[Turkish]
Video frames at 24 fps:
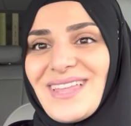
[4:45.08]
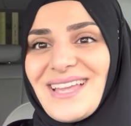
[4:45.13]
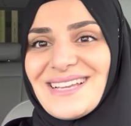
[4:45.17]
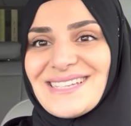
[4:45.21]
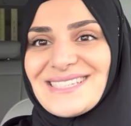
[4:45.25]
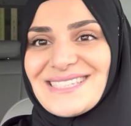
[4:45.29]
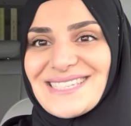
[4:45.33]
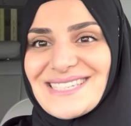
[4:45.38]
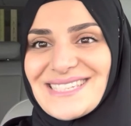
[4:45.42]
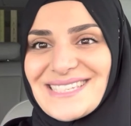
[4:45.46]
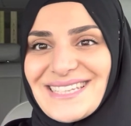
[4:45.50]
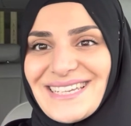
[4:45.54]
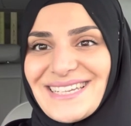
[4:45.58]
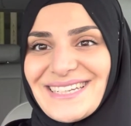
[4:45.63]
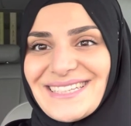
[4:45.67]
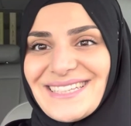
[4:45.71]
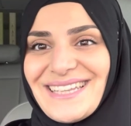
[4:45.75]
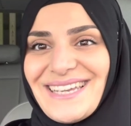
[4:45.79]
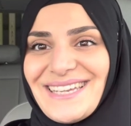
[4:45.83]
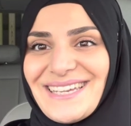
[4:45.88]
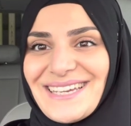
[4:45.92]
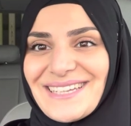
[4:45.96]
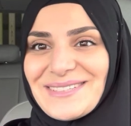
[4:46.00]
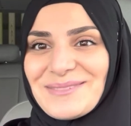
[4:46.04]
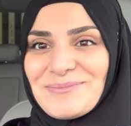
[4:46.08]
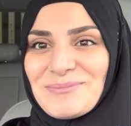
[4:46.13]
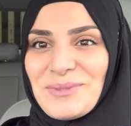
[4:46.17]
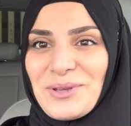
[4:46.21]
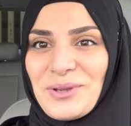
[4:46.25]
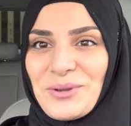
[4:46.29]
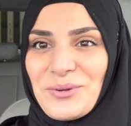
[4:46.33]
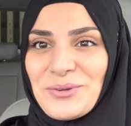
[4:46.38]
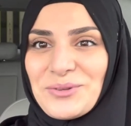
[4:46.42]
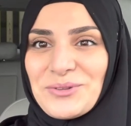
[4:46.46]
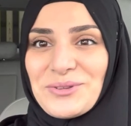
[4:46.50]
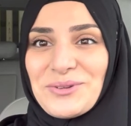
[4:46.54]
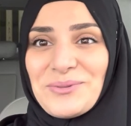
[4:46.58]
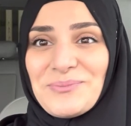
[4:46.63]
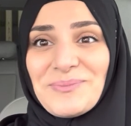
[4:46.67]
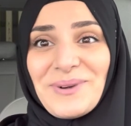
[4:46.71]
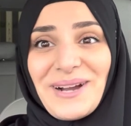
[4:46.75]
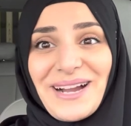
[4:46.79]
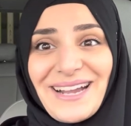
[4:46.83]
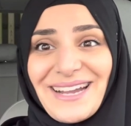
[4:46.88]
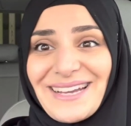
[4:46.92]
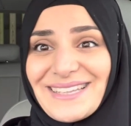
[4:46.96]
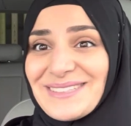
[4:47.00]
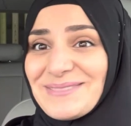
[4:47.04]
Sizleri de yanımda götürün
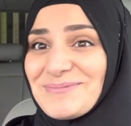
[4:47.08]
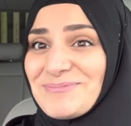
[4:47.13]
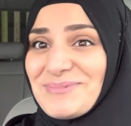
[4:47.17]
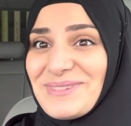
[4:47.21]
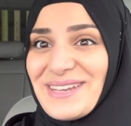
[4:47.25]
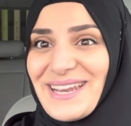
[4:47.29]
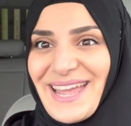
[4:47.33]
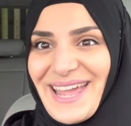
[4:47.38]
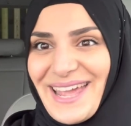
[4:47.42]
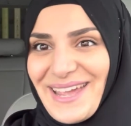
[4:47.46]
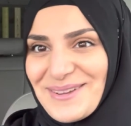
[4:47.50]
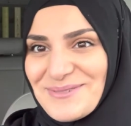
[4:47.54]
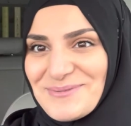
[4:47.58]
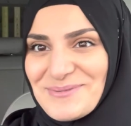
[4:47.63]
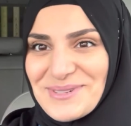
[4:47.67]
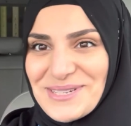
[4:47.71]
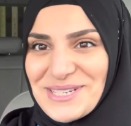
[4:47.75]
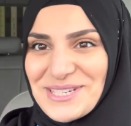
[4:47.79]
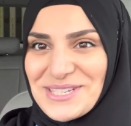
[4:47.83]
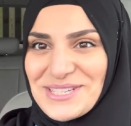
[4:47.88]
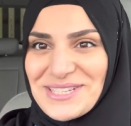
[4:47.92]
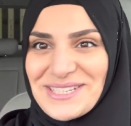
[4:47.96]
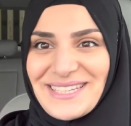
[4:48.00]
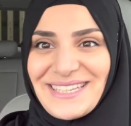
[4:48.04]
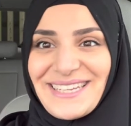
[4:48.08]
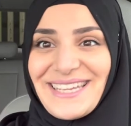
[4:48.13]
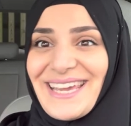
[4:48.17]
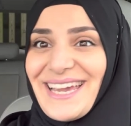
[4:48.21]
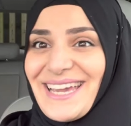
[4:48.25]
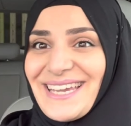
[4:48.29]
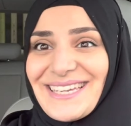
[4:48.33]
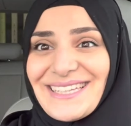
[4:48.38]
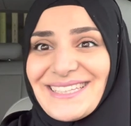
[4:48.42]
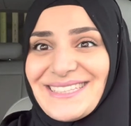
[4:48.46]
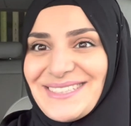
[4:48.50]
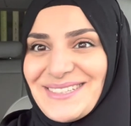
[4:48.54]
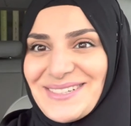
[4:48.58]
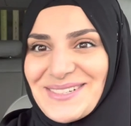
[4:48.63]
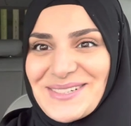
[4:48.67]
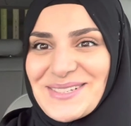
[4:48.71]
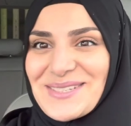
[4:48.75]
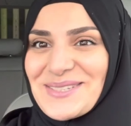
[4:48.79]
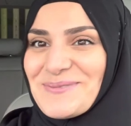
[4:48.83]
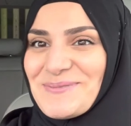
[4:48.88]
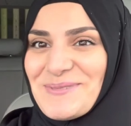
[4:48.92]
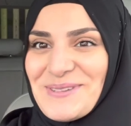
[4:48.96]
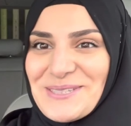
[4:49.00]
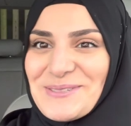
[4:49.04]
bakalım neymiş, niye
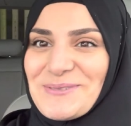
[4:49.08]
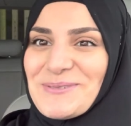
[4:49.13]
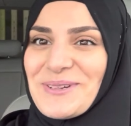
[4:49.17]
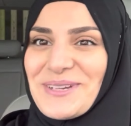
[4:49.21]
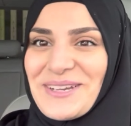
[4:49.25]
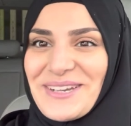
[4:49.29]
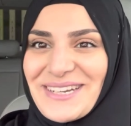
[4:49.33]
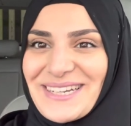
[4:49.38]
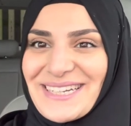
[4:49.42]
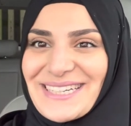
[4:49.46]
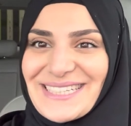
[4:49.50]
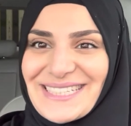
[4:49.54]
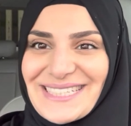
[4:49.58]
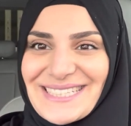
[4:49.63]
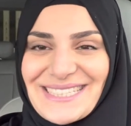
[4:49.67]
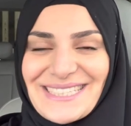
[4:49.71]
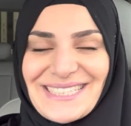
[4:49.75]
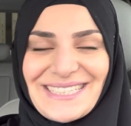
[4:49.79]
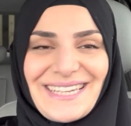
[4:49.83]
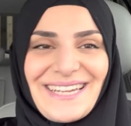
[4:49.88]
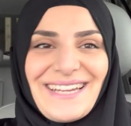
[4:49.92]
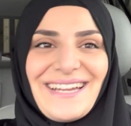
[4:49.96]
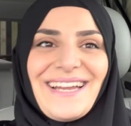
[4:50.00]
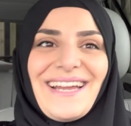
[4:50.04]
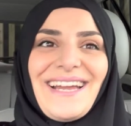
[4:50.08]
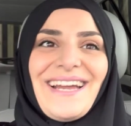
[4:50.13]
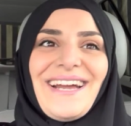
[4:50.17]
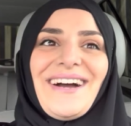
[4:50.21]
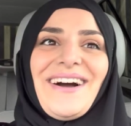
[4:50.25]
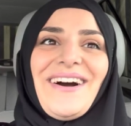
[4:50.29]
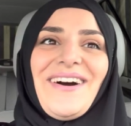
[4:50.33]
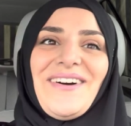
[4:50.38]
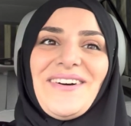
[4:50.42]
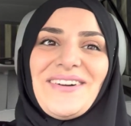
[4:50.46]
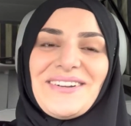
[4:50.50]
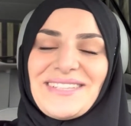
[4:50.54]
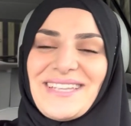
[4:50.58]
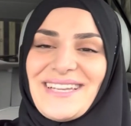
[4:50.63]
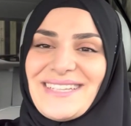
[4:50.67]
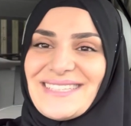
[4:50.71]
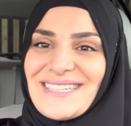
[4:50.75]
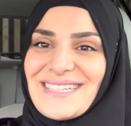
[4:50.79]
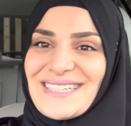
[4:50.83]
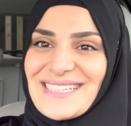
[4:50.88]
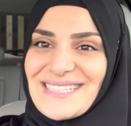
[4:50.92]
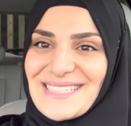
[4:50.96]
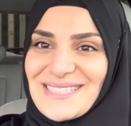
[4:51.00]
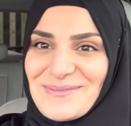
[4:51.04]
gidiyoruz biz bugün Kırıst'e. Oradan
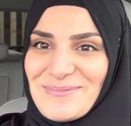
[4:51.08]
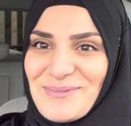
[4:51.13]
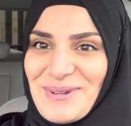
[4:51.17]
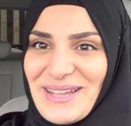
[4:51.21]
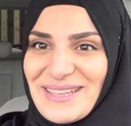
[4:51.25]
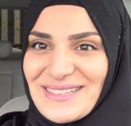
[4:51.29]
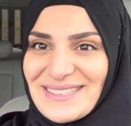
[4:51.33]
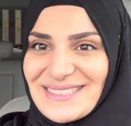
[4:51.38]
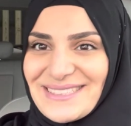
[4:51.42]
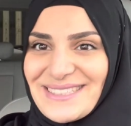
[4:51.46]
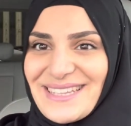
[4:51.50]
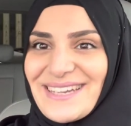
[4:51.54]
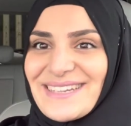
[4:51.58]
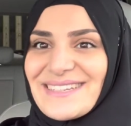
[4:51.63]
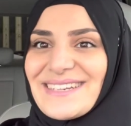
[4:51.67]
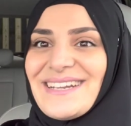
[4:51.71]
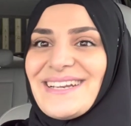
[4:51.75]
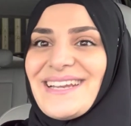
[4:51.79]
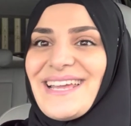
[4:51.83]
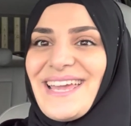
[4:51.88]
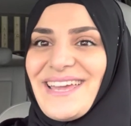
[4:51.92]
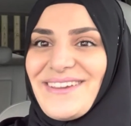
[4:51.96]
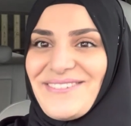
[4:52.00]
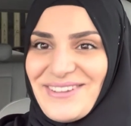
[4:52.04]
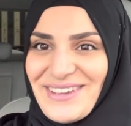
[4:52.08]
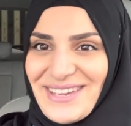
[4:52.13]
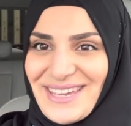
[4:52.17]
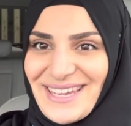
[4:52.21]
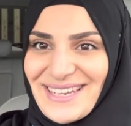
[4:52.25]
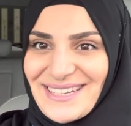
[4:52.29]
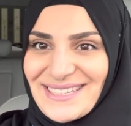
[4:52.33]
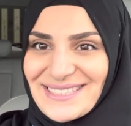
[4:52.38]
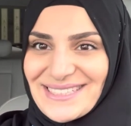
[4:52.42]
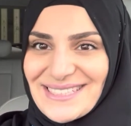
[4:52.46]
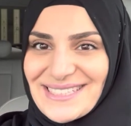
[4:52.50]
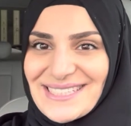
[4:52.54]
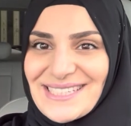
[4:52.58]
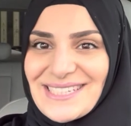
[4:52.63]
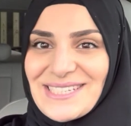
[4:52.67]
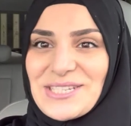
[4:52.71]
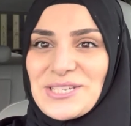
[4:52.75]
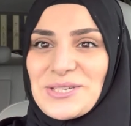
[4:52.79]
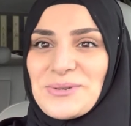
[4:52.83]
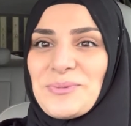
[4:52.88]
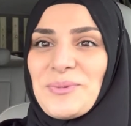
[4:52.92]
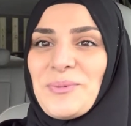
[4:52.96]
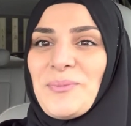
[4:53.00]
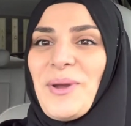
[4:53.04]
da kızımı alır tekrar eve geliriz.
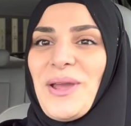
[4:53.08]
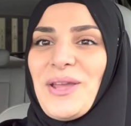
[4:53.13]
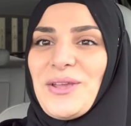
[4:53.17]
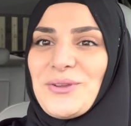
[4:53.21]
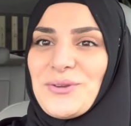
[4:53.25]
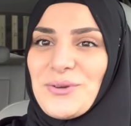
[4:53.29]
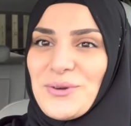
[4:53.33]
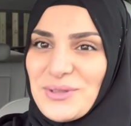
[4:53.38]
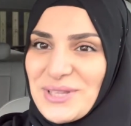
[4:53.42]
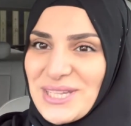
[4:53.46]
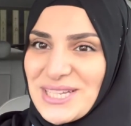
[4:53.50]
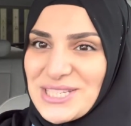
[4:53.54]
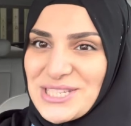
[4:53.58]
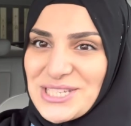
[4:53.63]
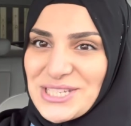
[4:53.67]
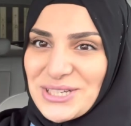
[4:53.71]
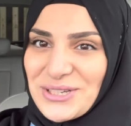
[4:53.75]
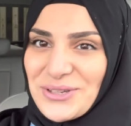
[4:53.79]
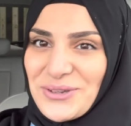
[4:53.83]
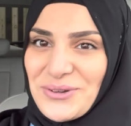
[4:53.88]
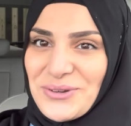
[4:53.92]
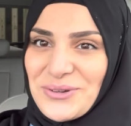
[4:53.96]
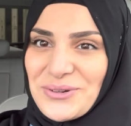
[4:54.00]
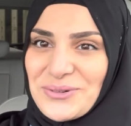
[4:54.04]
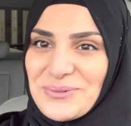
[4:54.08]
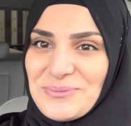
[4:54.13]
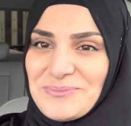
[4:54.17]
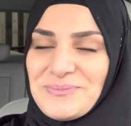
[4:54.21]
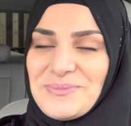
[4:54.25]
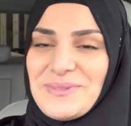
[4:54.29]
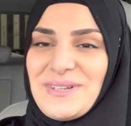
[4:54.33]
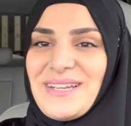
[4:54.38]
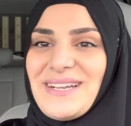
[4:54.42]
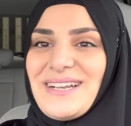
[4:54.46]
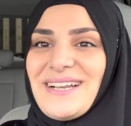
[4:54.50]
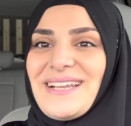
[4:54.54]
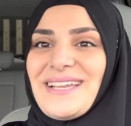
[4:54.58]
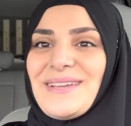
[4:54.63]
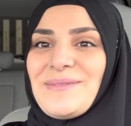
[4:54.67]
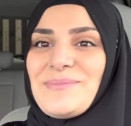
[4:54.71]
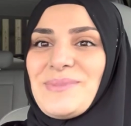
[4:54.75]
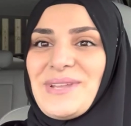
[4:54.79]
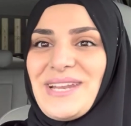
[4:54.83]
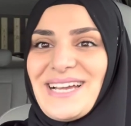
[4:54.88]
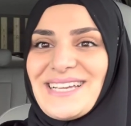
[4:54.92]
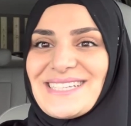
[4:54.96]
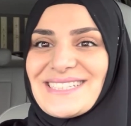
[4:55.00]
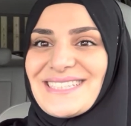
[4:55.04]
Şimdi ben yola çıkıyorum.
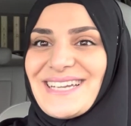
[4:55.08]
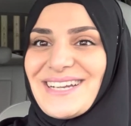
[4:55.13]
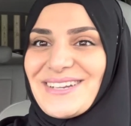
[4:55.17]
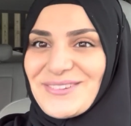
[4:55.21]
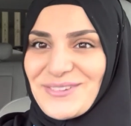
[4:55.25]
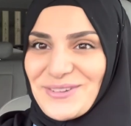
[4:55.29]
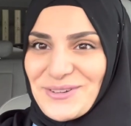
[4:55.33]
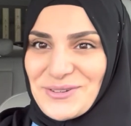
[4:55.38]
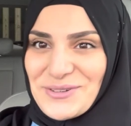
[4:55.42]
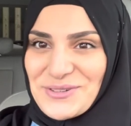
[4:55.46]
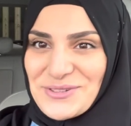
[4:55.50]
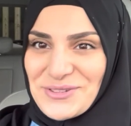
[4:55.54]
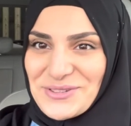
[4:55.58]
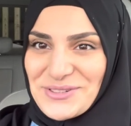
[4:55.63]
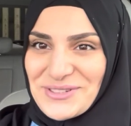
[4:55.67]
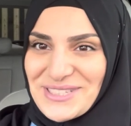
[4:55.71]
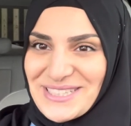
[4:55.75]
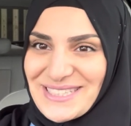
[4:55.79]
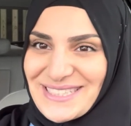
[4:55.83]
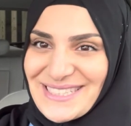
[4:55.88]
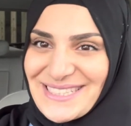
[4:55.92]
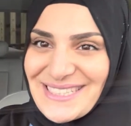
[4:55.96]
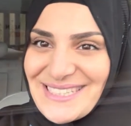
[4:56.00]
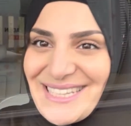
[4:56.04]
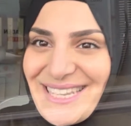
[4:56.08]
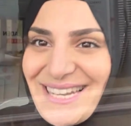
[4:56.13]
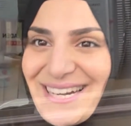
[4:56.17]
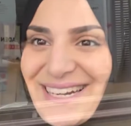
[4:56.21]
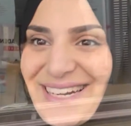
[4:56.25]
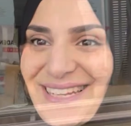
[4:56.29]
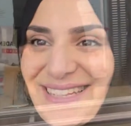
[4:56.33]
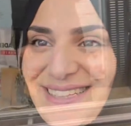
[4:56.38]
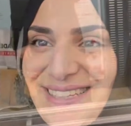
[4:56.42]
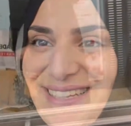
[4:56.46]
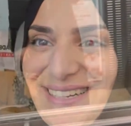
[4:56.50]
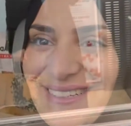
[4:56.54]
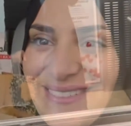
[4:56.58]
Birazdan görüşürüz sizlerle de.